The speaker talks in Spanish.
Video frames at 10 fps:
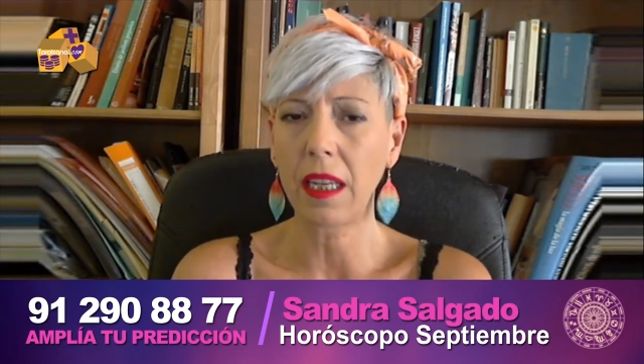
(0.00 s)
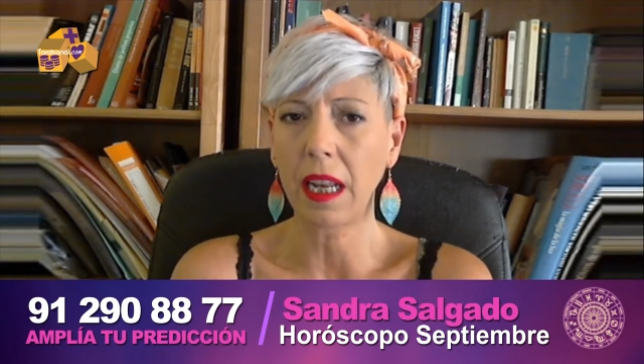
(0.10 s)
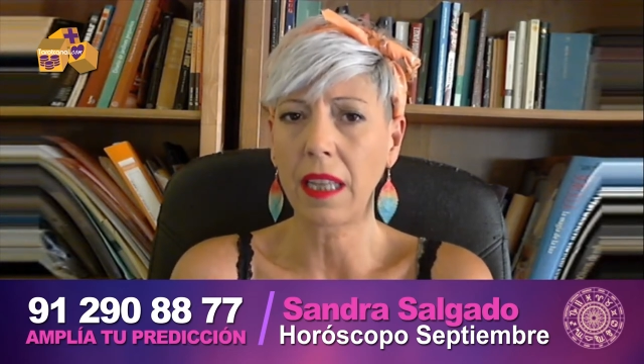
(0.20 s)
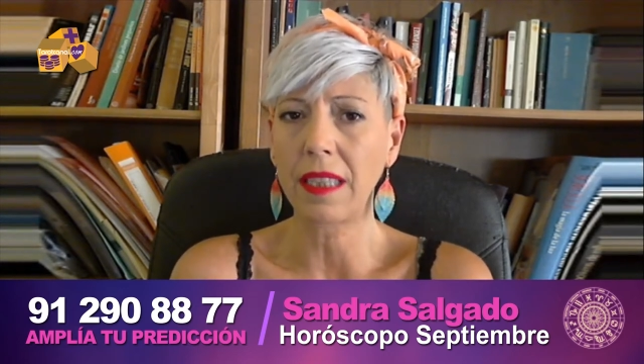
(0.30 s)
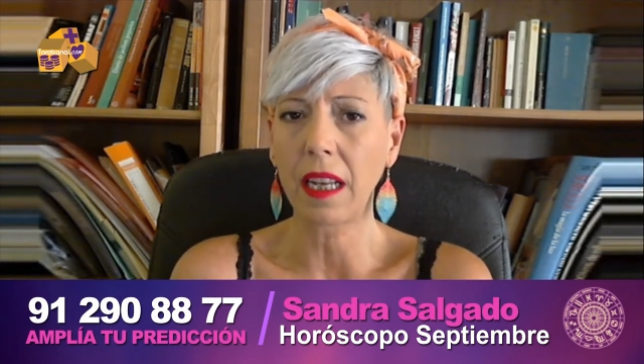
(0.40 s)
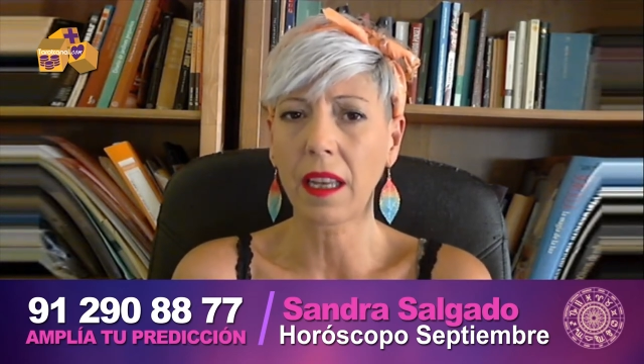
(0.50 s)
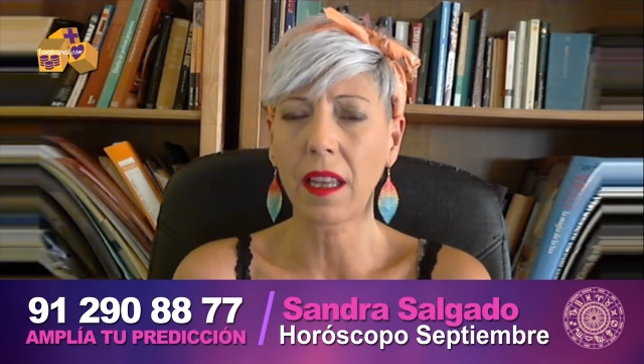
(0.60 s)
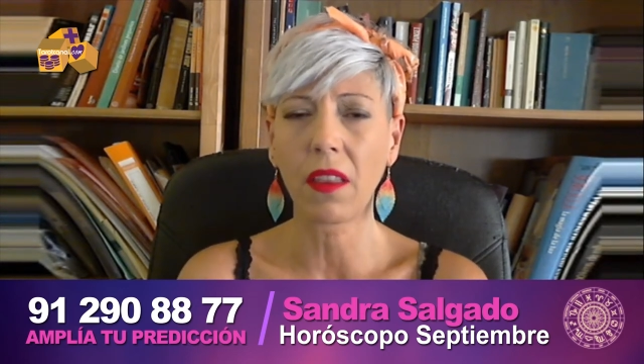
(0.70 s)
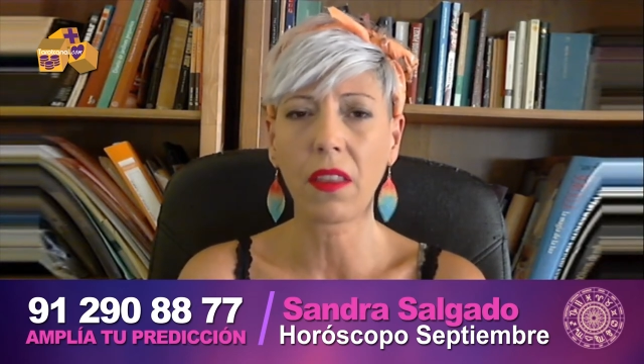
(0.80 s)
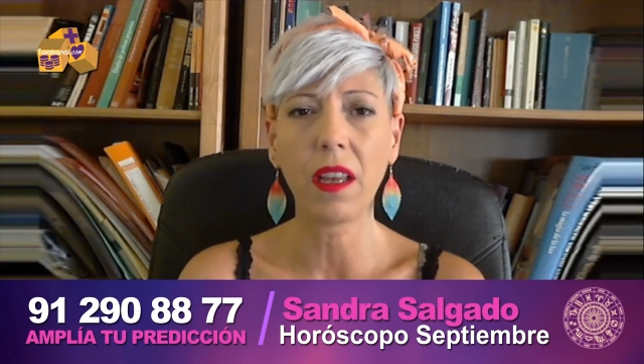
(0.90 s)
la
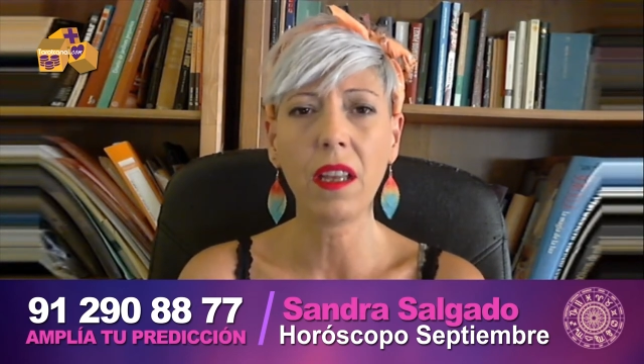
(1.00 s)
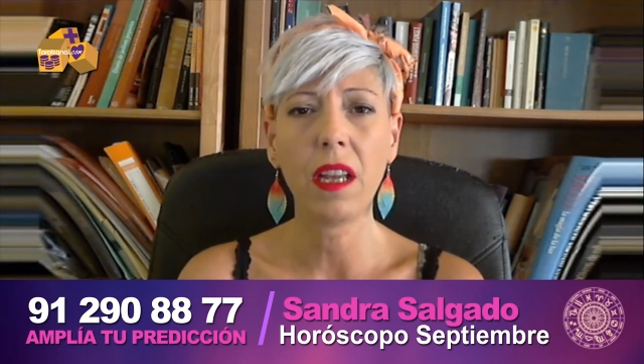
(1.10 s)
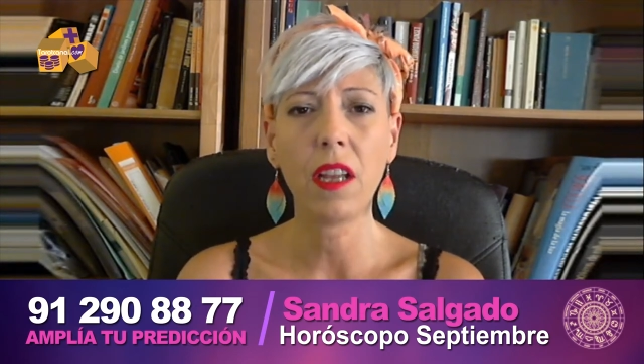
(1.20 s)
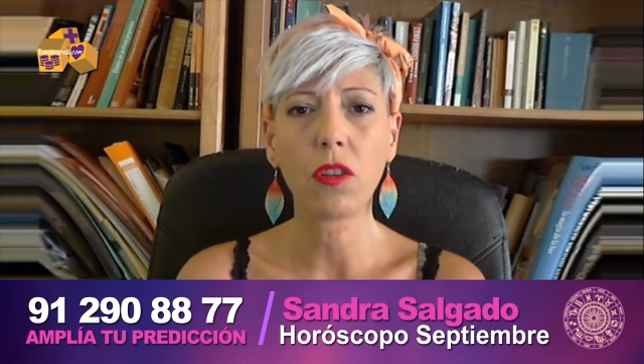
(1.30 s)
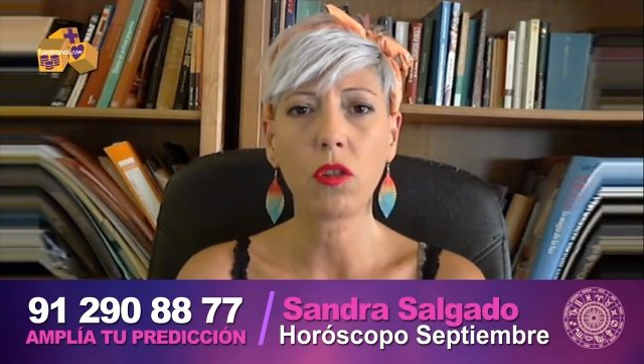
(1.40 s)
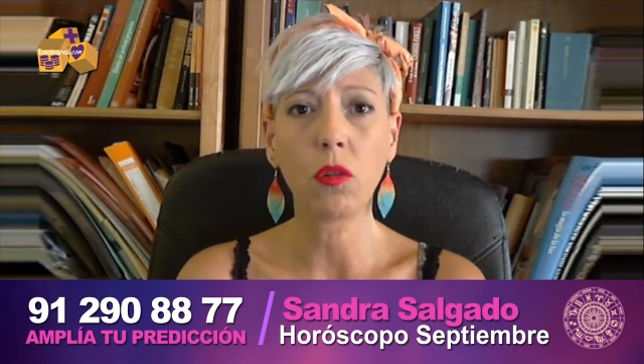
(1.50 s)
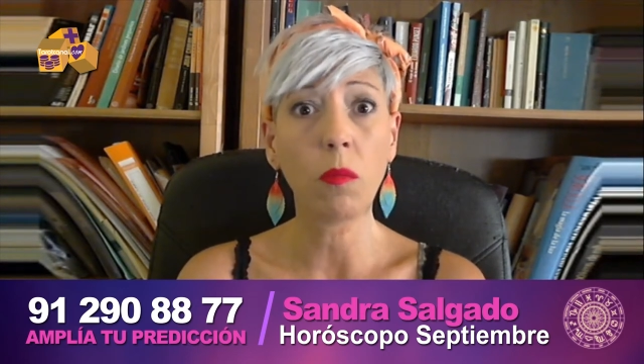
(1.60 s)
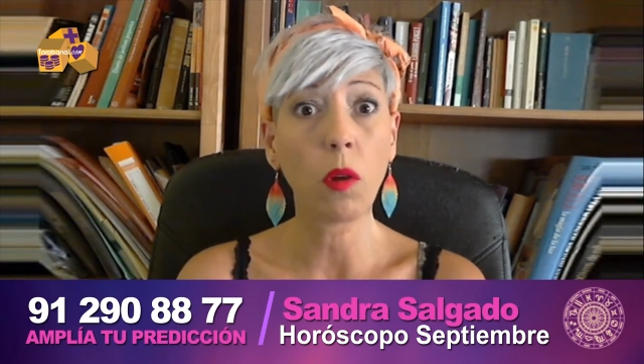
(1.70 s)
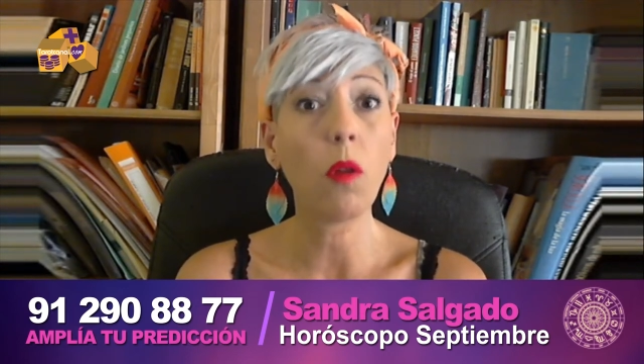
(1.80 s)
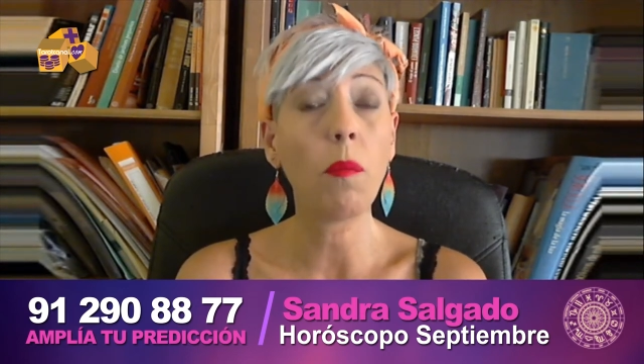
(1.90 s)
inteligencia de un
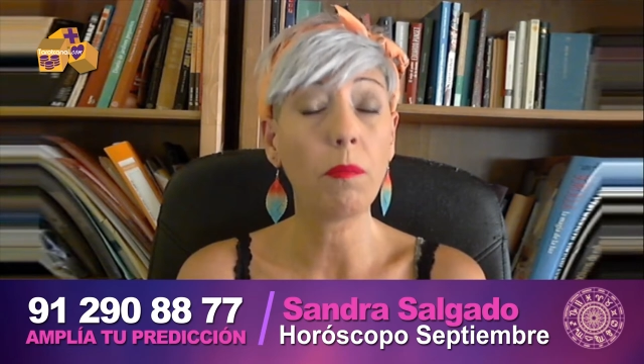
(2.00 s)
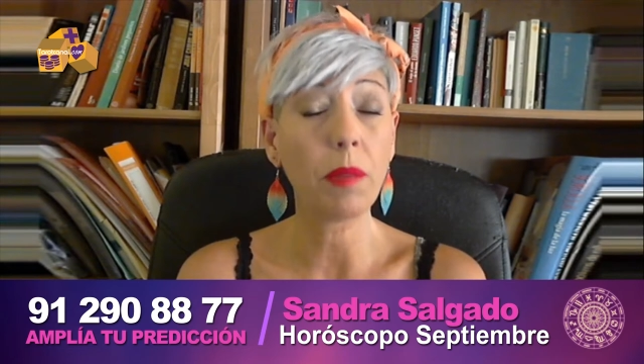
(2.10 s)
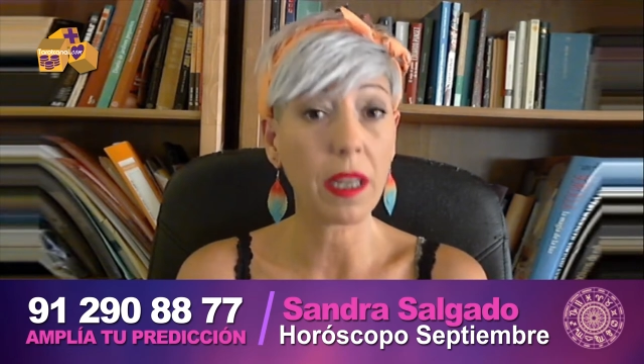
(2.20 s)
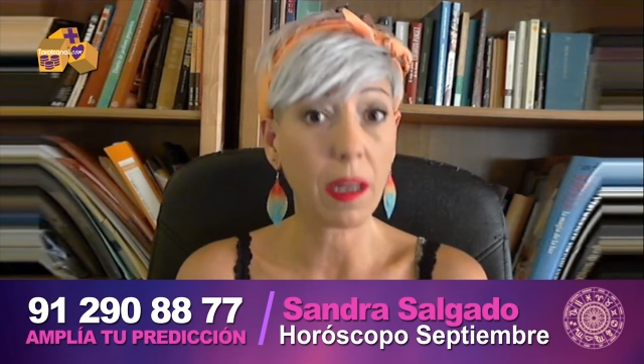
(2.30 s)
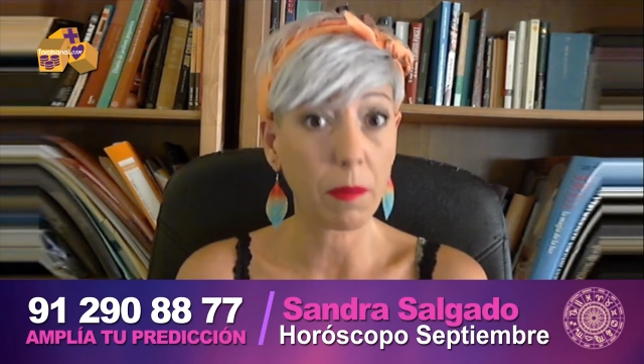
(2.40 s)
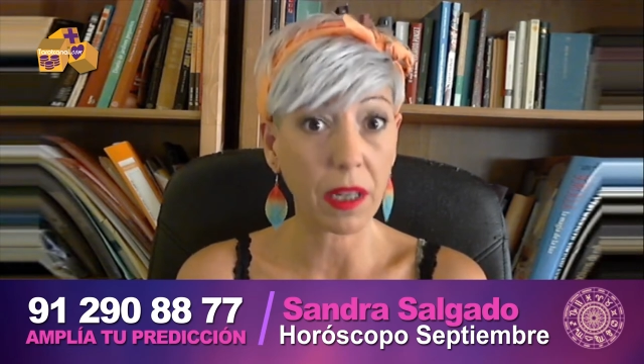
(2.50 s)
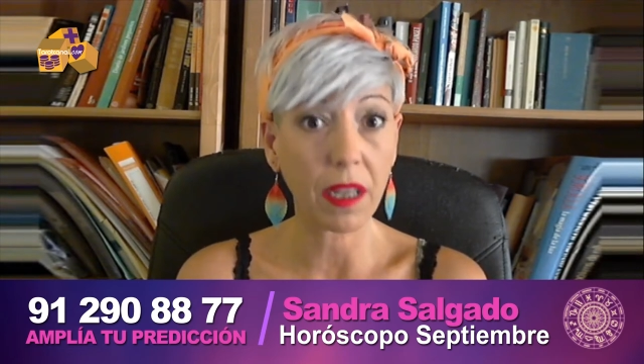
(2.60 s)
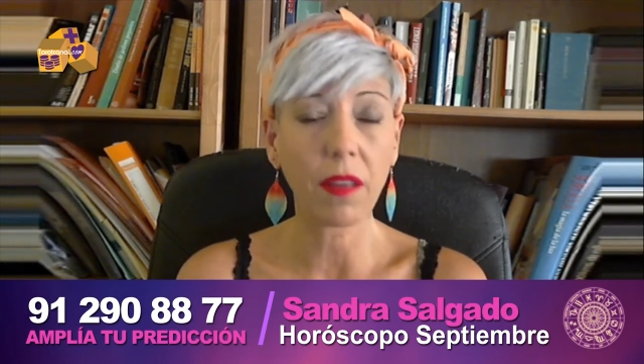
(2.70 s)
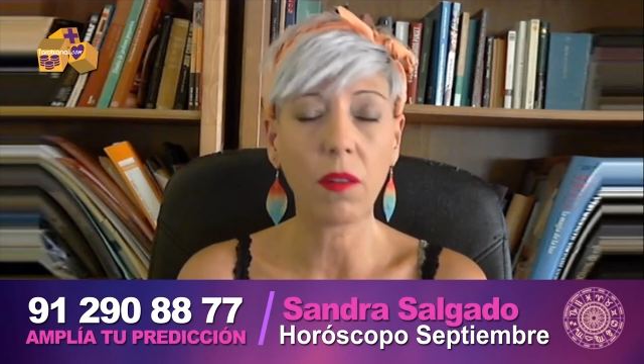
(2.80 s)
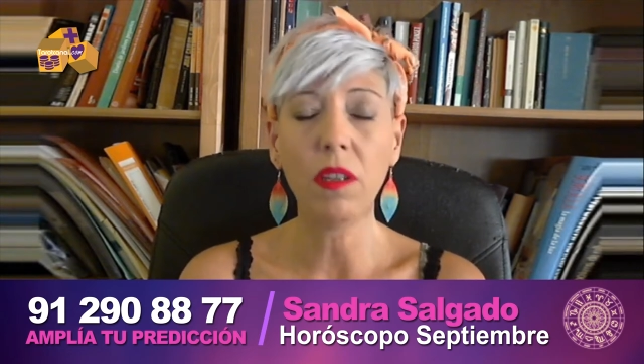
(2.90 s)
modo bien
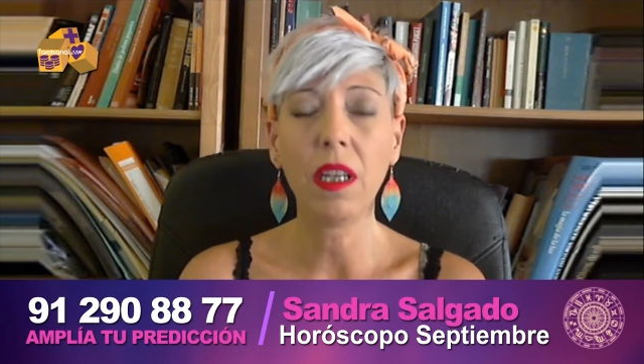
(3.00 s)
aplicado,